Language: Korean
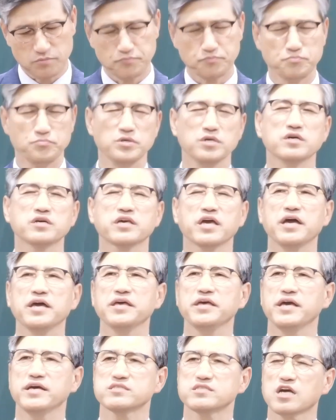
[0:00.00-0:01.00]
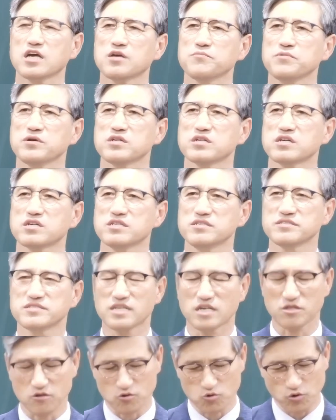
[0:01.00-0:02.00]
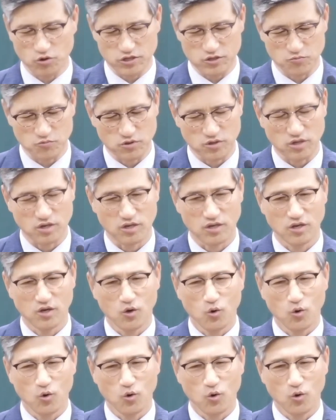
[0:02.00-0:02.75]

명예의 생명을 거는 자들도 있습니다.